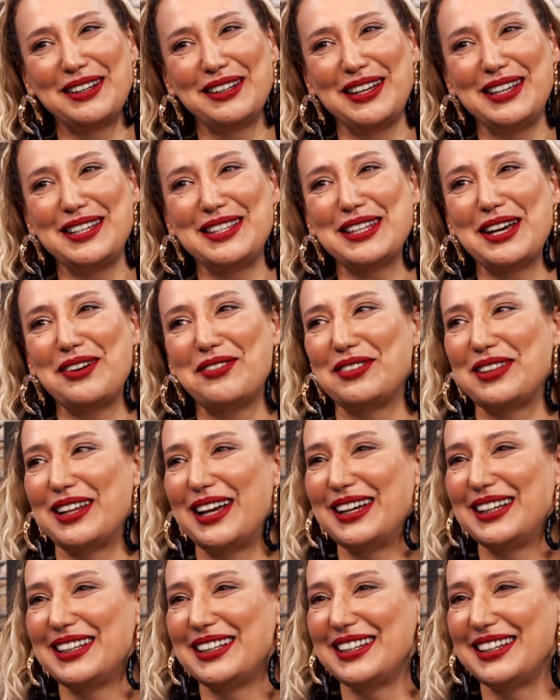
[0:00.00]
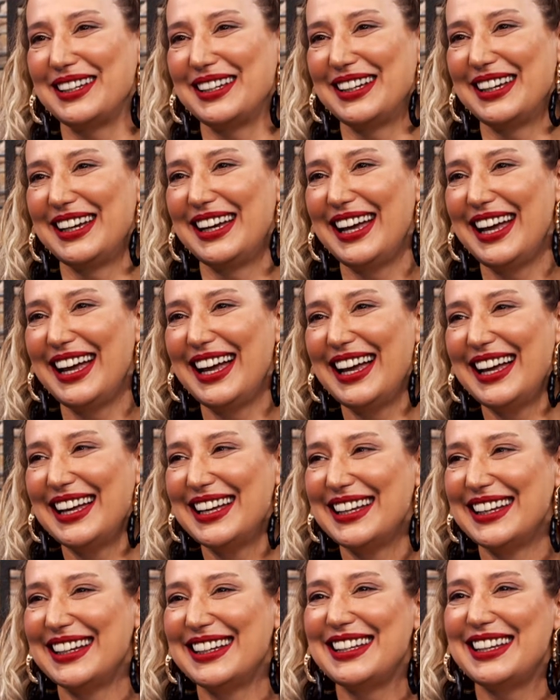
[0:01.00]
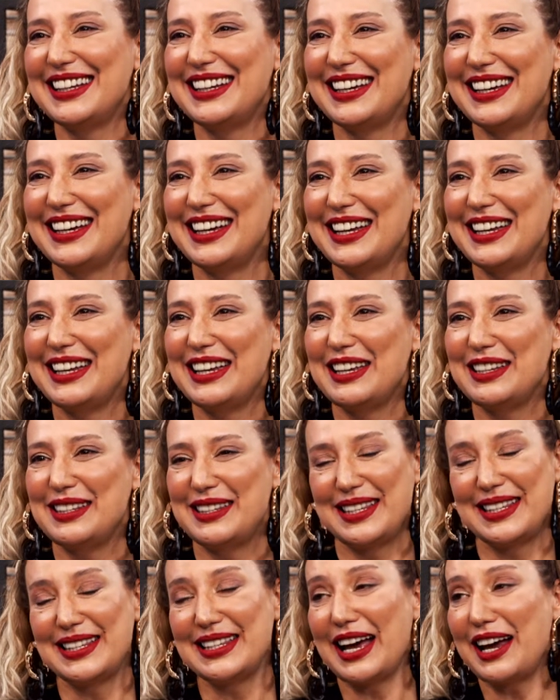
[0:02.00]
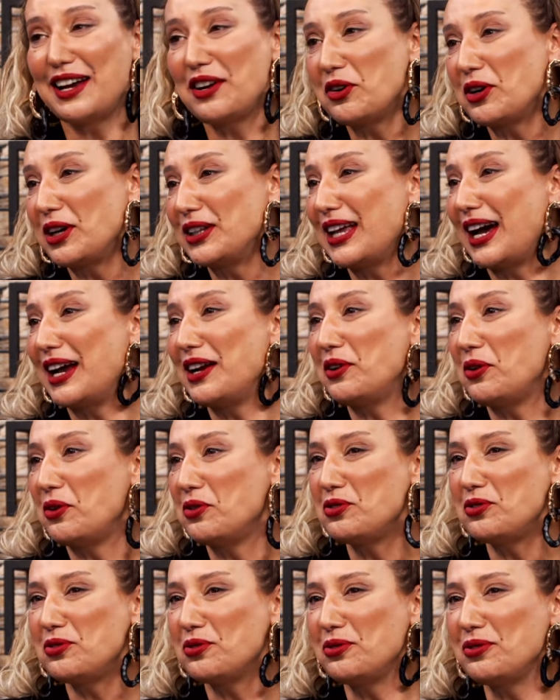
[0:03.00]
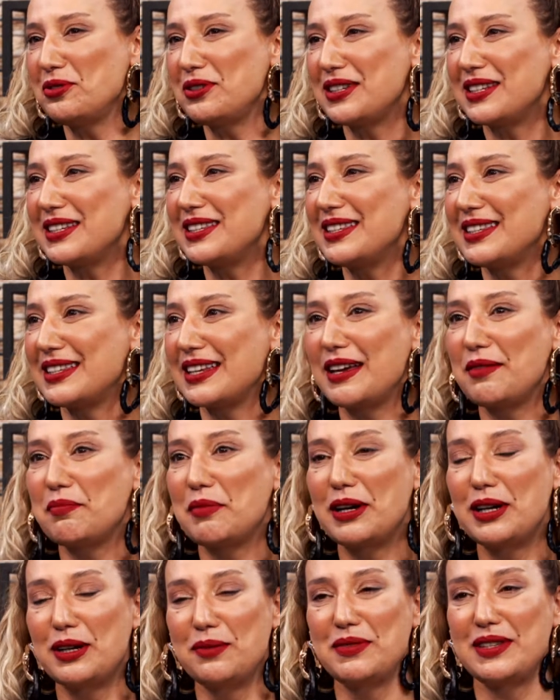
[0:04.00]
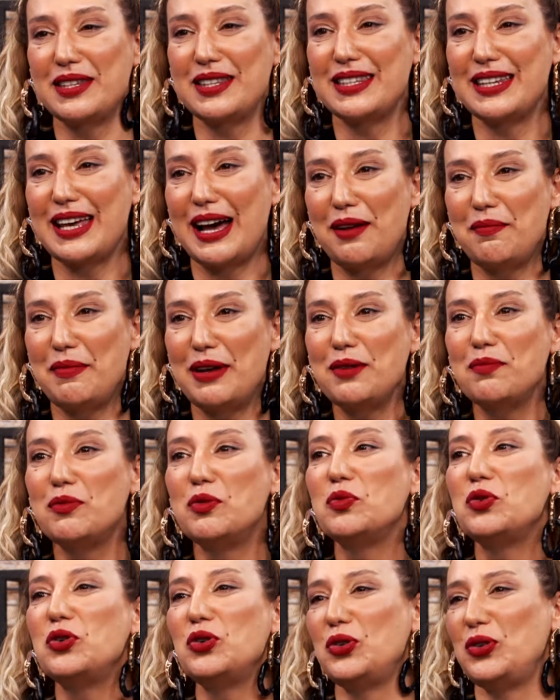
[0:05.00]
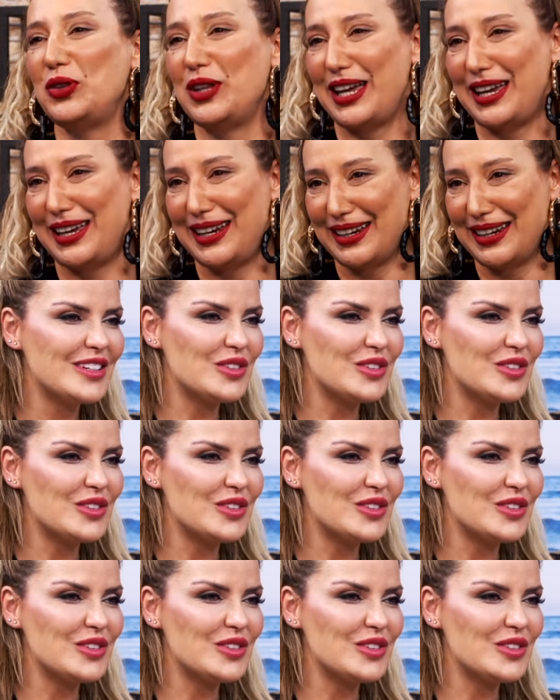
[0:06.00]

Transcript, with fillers: Hocam valla stüdyomuzu aydınlattınız her zamanki gibi. Sizler o kadar hoşsunuz ki size bakımsız gelmek mümkün değil.